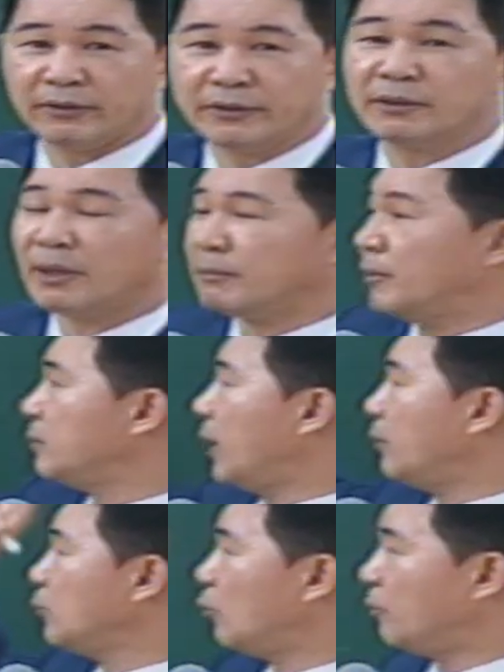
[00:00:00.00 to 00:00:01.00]
여러분 안 만들면
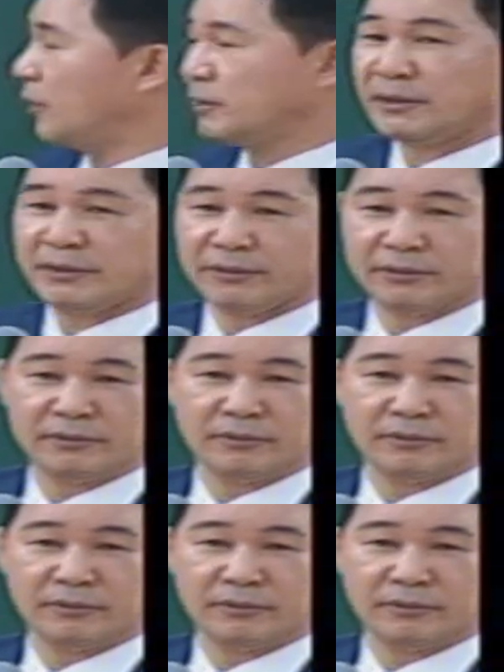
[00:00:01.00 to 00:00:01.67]
아무도 못 만들어요.